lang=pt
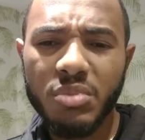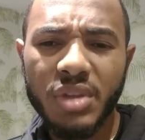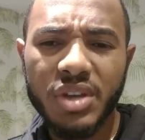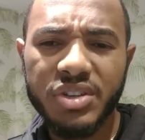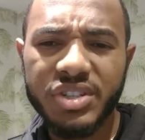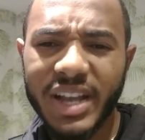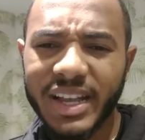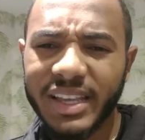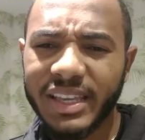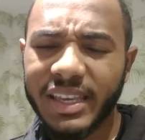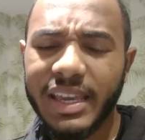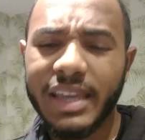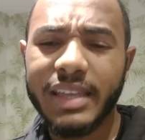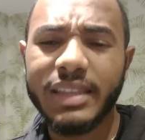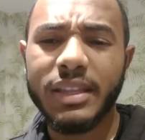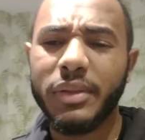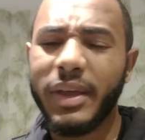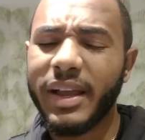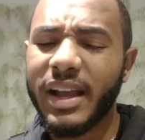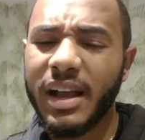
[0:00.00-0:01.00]

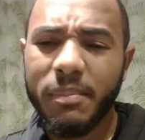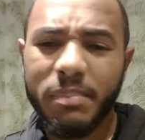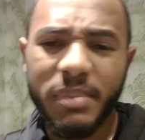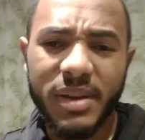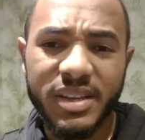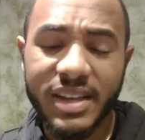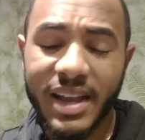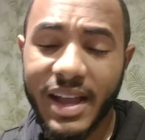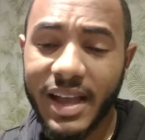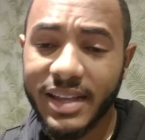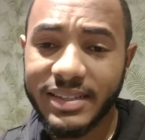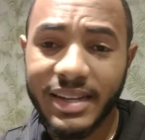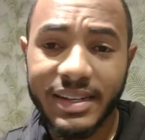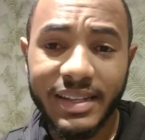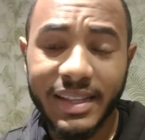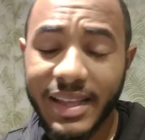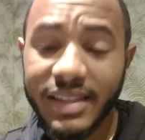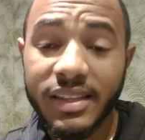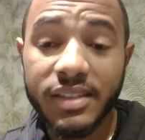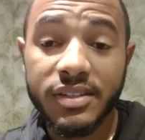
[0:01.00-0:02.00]
jaqueta, não é campanha de agasalho,
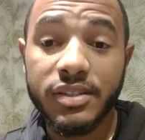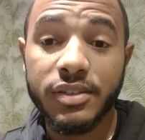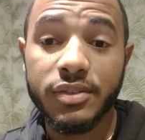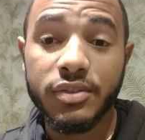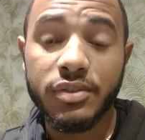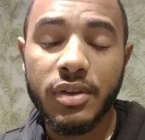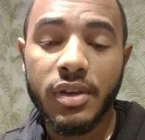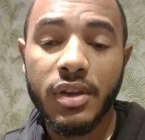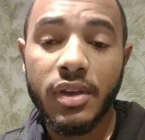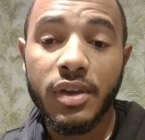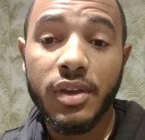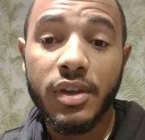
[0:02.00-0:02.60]
não é nada disso.